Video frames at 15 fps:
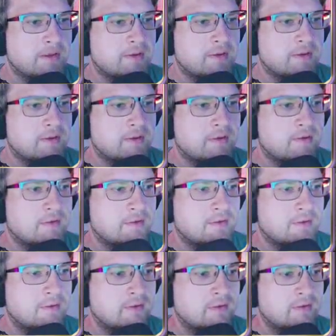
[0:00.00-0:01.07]
Nicht
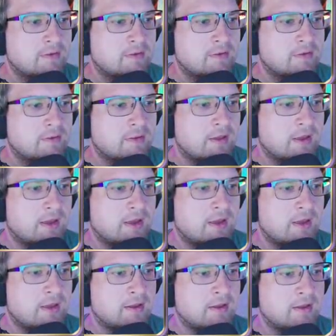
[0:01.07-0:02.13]
so.
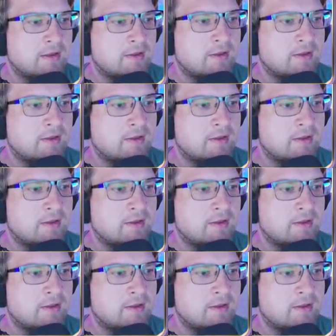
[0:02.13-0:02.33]
Ja.